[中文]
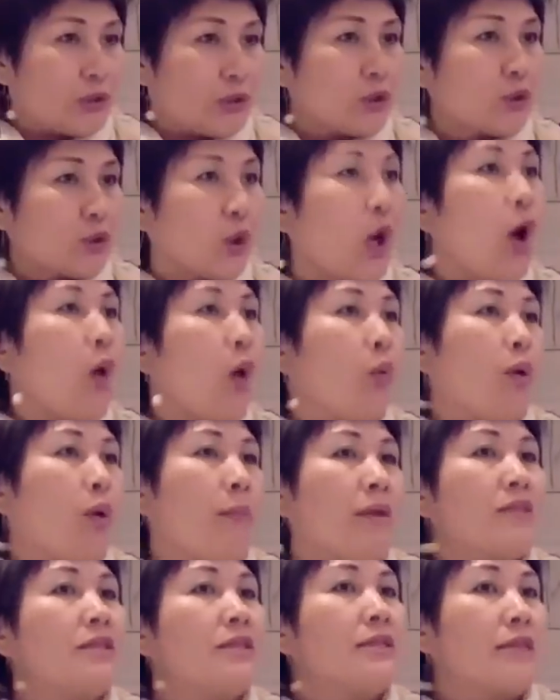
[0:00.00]
就是说我
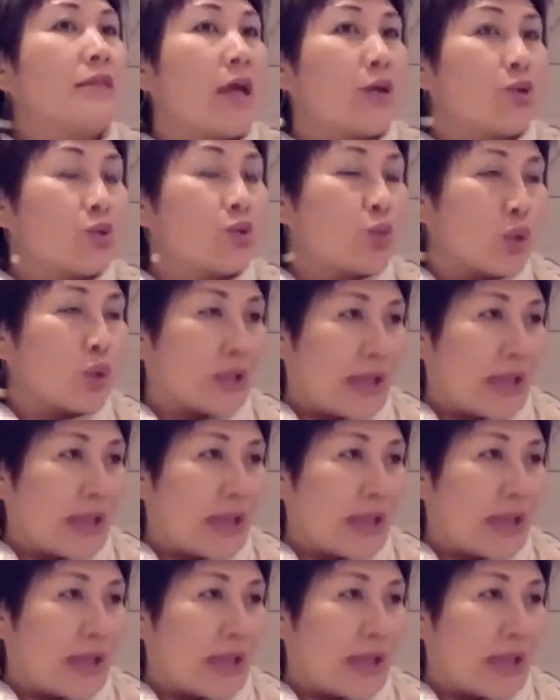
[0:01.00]
们是在做